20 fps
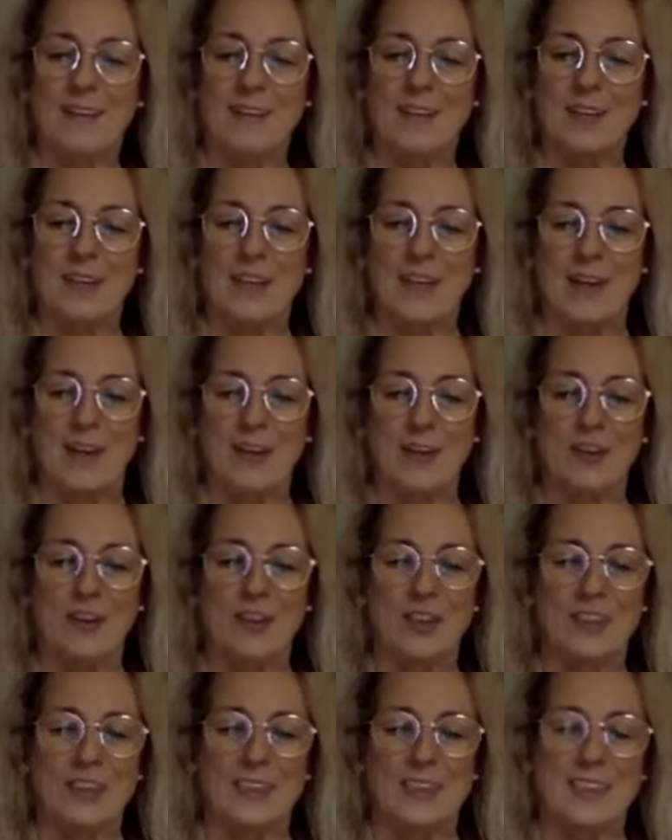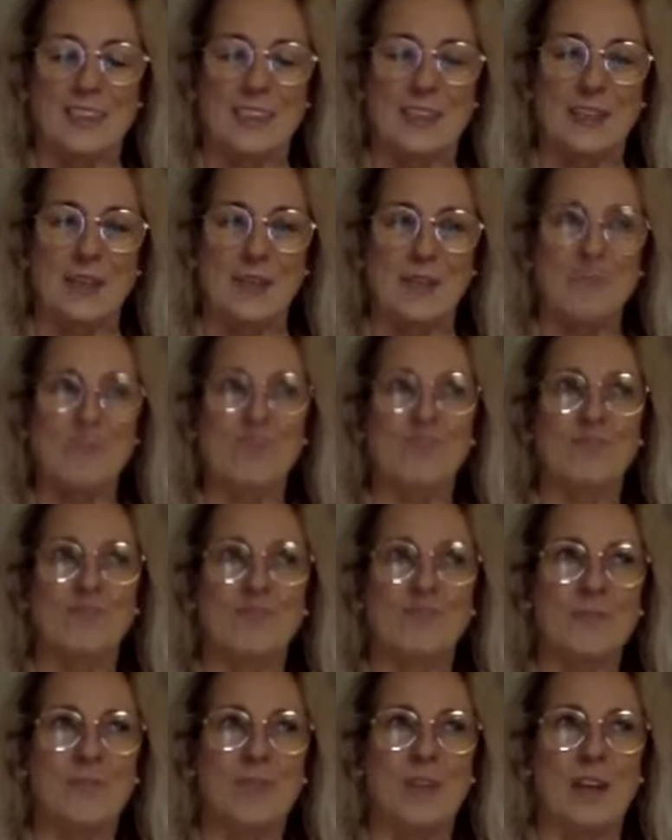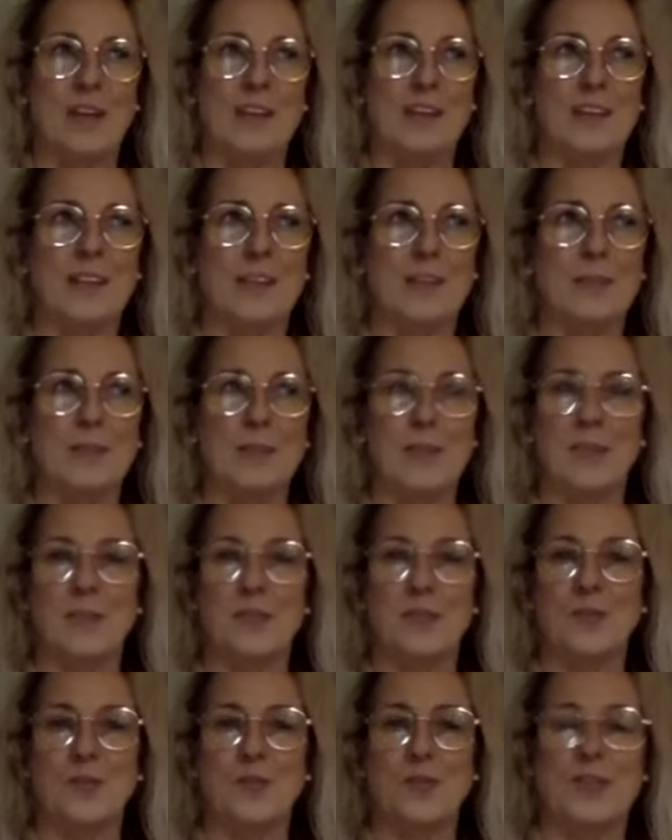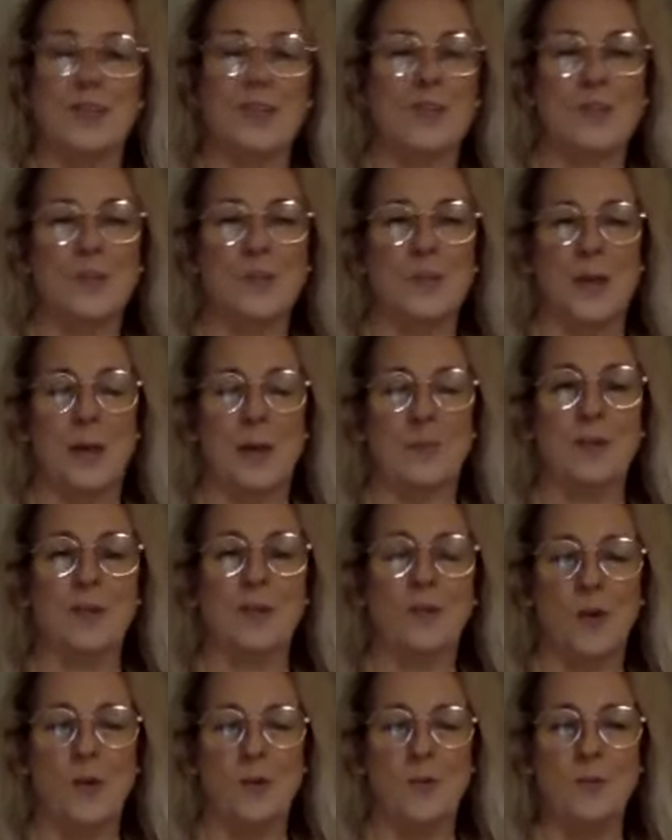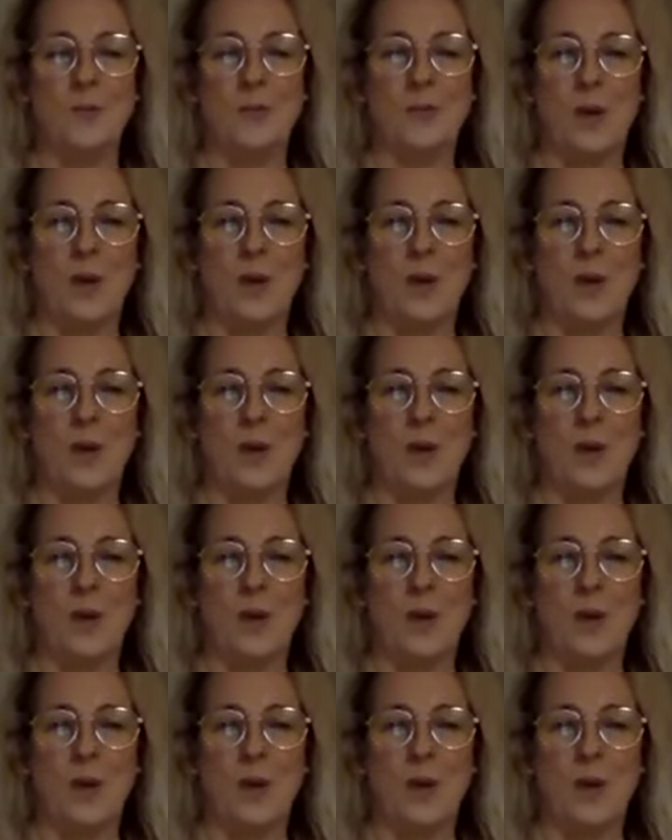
Genau, und ähm, vor acht Jahren bin ich sozusagen zur PM gekommen.